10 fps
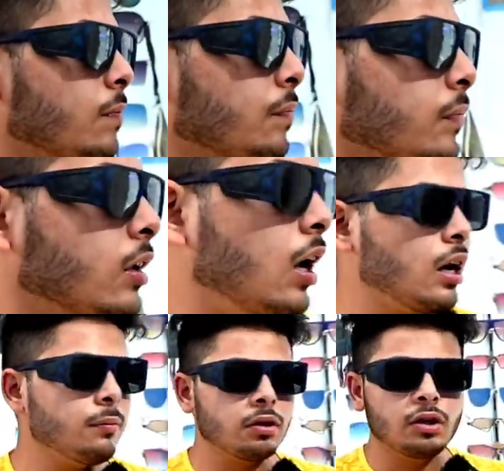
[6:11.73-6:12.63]
कहीं नहीं
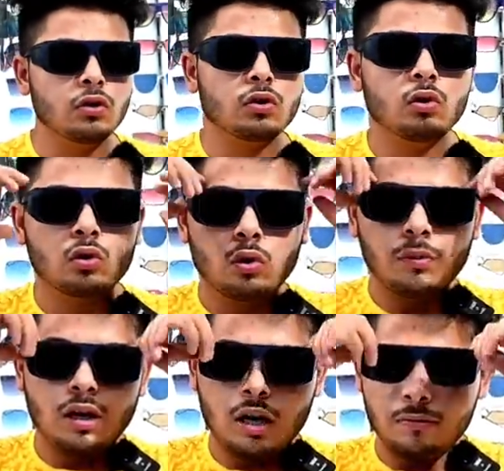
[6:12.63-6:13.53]
आराम से डेढ़ सौ दो सौ
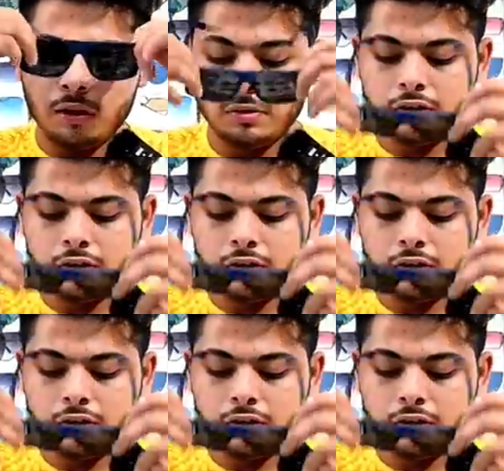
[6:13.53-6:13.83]
रुपए आराम से